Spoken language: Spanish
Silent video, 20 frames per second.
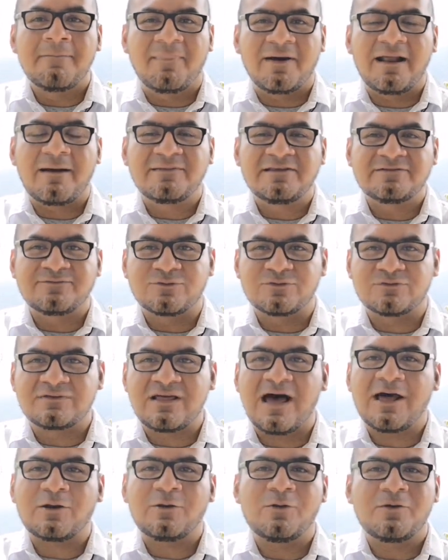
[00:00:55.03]
para
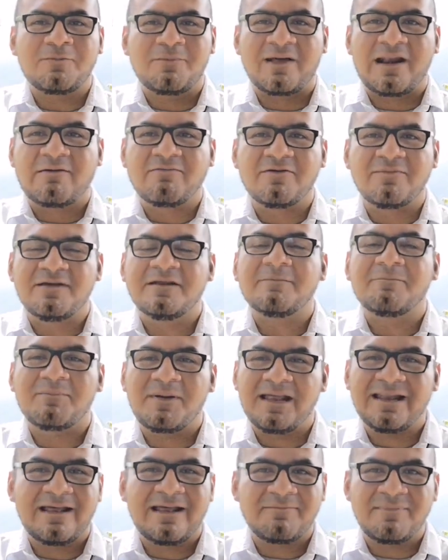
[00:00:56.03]
disfrutarlo y para vivir
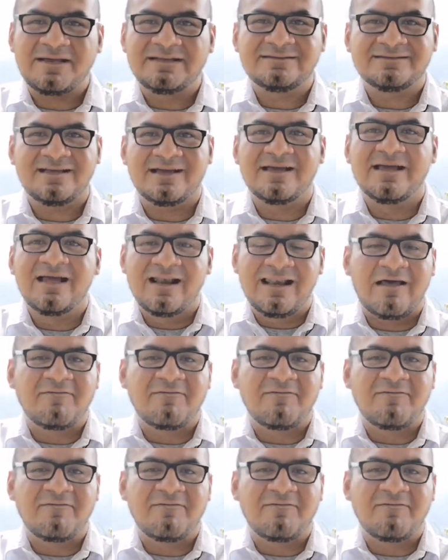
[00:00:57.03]
plenamente